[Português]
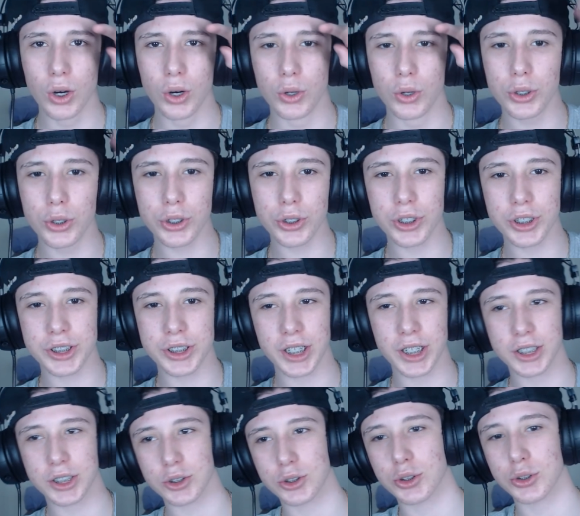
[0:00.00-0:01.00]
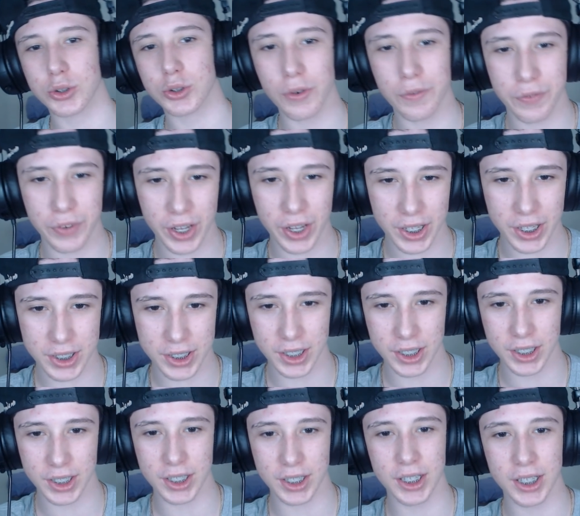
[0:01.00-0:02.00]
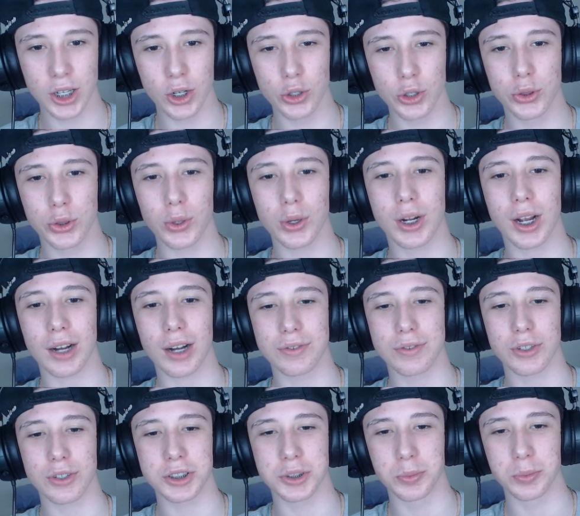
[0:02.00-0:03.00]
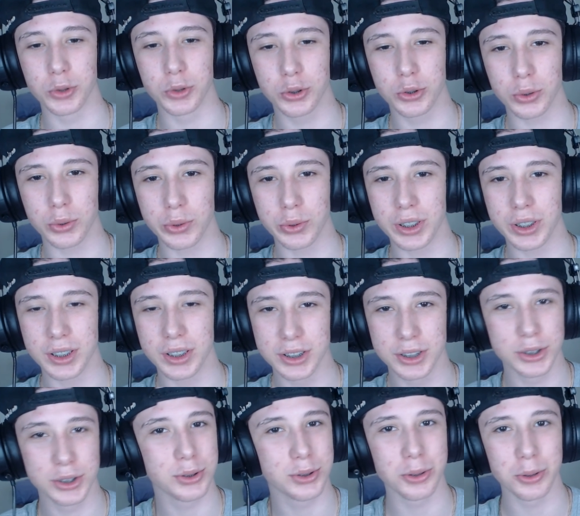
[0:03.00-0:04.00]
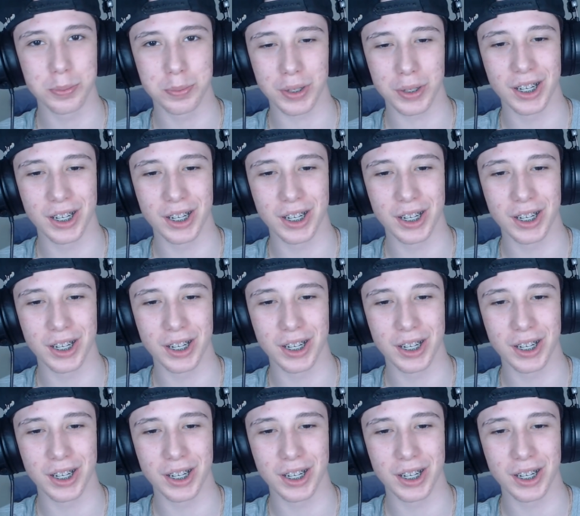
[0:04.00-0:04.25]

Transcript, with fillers: Oi, oi, gente, eu sou seu fake e eu tô com a voz muito ruim, desculpa.